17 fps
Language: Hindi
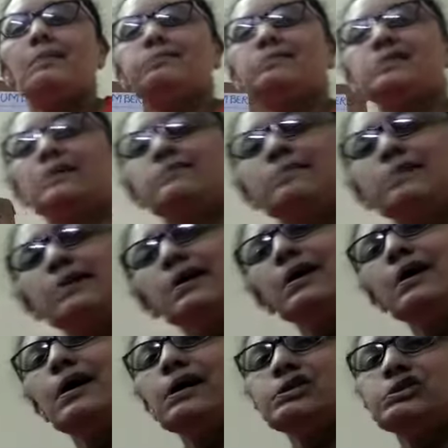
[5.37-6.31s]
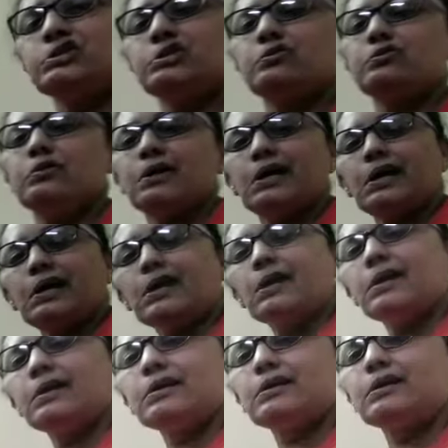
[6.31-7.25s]
आप सब अच्छे होंगे
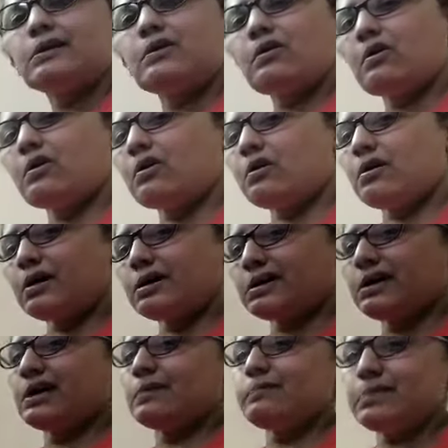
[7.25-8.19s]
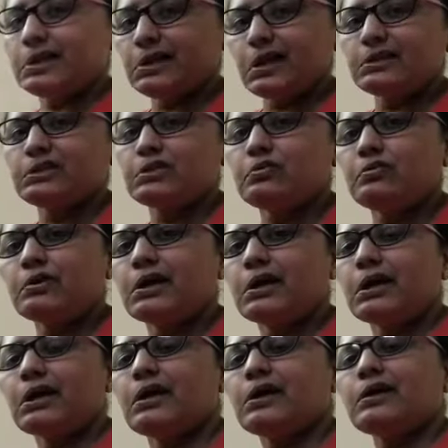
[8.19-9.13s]
और घर पर रहते
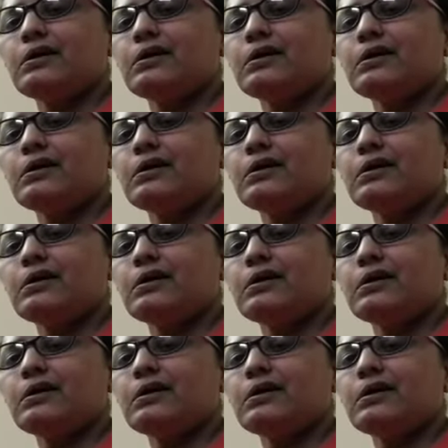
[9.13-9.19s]
होंगे